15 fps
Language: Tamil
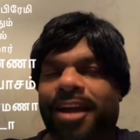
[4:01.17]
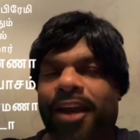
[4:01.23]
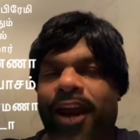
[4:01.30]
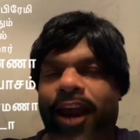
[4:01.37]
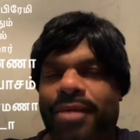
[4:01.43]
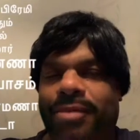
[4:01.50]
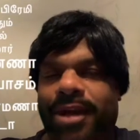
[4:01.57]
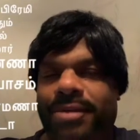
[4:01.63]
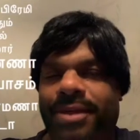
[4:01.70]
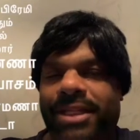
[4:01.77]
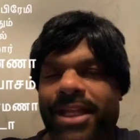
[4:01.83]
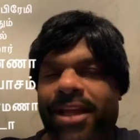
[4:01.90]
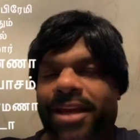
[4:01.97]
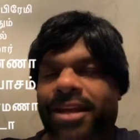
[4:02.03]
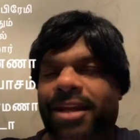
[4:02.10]

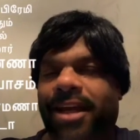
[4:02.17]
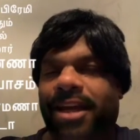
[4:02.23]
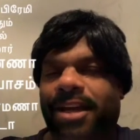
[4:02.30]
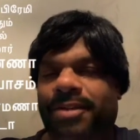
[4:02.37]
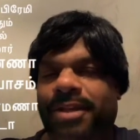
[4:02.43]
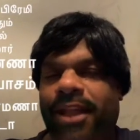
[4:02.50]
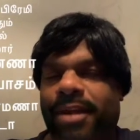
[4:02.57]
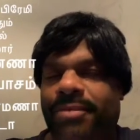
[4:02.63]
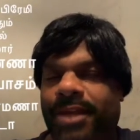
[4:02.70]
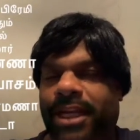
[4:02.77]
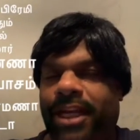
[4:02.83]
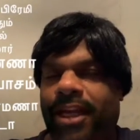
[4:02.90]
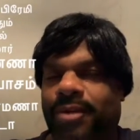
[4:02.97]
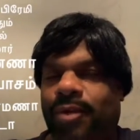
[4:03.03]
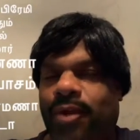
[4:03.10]
ராமாவதாரம் கண்ணவதாரம்
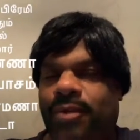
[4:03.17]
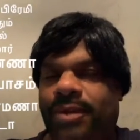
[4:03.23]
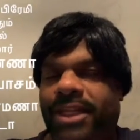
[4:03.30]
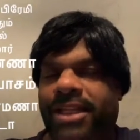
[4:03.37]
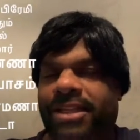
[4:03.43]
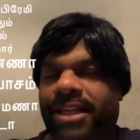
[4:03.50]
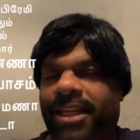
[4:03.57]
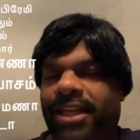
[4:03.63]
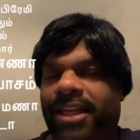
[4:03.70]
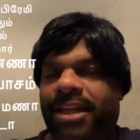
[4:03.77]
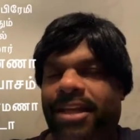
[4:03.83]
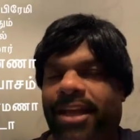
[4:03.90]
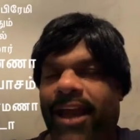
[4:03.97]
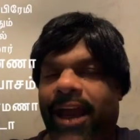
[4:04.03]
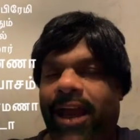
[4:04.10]
எல்லாம் ஒரு விதத்திலே
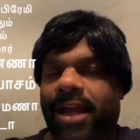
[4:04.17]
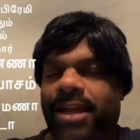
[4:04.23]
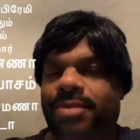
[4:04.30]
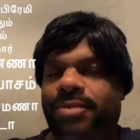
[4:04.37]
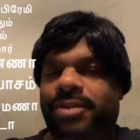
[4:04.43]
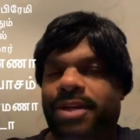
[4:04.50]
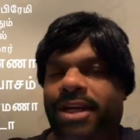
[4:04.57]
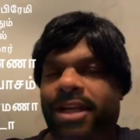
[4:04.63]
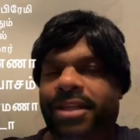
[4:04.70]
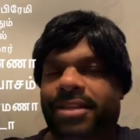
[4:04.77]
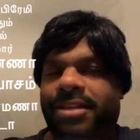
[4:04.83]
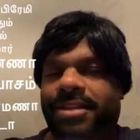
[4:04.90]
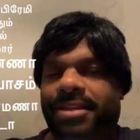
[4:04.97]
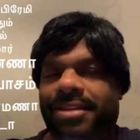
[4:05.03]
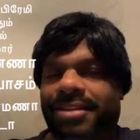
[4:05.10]
அழிவுகளை
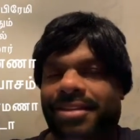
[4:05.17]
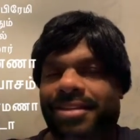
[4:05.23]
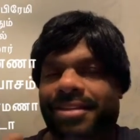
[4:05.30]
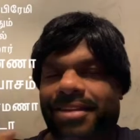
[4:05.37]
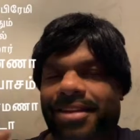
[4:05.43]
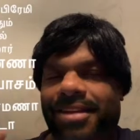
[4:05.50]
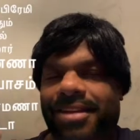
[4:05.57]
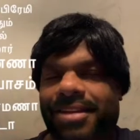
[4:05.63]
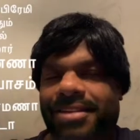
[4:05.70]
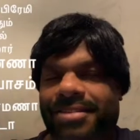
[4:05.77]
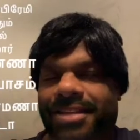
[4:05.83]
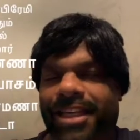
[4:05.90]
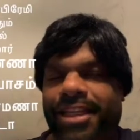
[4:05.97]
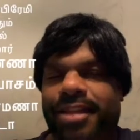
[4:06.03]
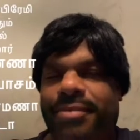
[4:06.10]

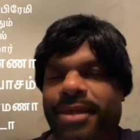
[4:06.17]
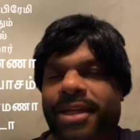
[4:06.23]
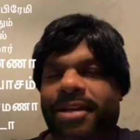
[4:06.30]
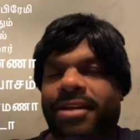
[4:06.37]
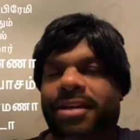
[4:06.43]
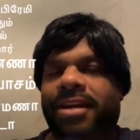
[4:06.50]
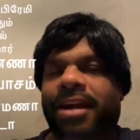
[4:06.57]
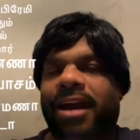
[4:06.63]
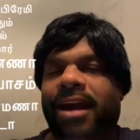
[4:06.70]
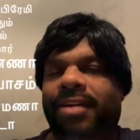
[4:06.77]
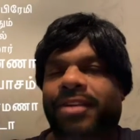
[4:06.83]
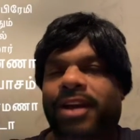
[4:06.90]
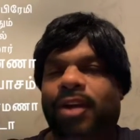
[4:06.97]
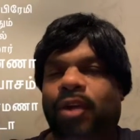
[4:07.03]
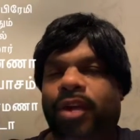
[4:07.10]
செய்தபின்
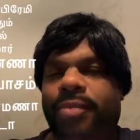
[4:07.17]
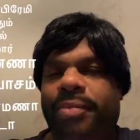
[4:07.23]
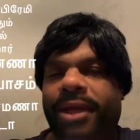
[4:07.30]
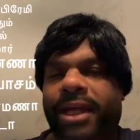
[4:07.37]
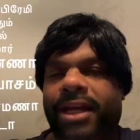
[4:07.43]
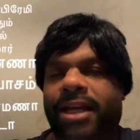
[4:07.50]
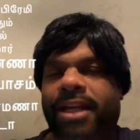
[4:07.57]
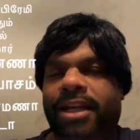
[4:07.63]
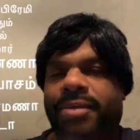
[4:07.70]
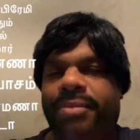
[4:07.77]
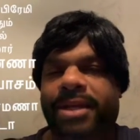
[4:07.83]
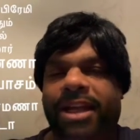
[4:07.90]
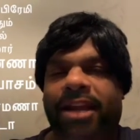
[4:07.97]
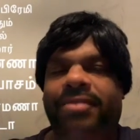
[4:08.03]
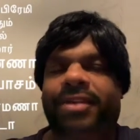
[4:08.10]
அவர்களுடைய பெயர்களுக்கு
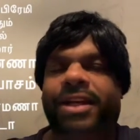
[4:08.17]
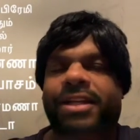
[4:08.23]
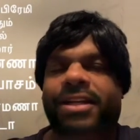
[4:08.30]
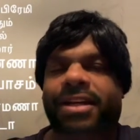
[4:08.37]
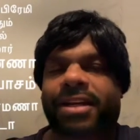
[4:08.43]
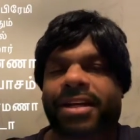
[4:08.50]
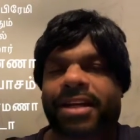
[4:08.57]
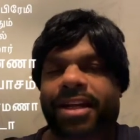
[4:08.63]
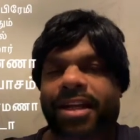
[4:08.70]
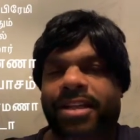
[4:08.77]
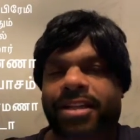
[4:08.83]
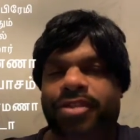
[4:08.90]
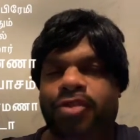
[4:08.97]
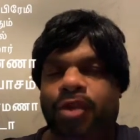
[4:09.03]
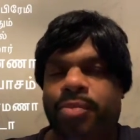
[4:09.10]
பின்னால் வருகின்ற
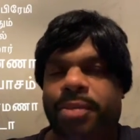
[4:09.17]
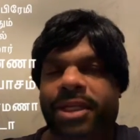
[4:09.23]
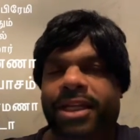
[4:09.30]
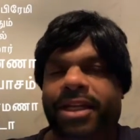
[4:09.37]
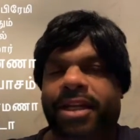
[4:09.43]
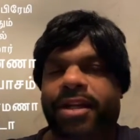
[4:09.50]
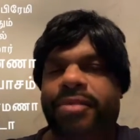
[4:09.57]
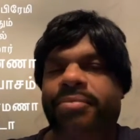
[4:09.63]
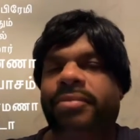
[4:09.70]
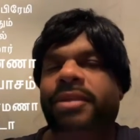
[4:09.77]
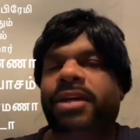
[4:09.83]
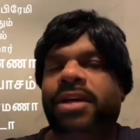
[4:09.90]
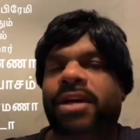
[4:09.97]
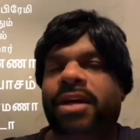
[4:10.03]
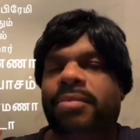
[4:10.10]
அந்த சொற்பதங்களும்
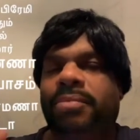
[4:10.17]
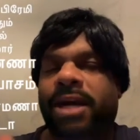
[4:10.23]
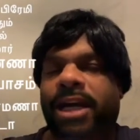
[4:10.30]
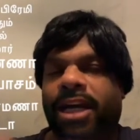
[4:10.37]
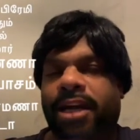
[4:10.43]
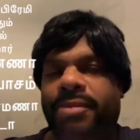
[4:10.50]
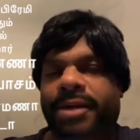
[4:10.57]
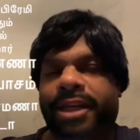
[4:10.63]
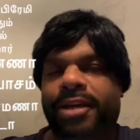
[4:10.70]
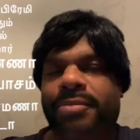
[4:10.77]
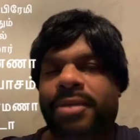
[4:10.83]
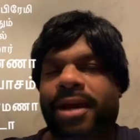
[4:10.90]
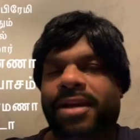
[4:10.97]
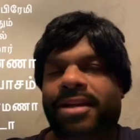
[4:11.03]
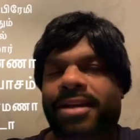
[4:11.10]
மக்கள்
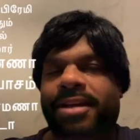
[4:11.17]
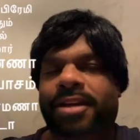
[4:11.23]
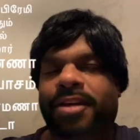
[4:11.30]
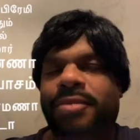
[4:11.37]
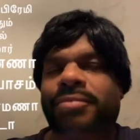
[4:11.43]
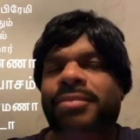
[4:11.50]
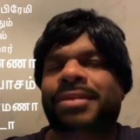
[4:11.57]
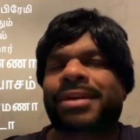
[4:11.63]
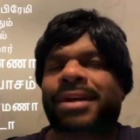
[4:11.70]
பயன்பாடுகளுக்கும்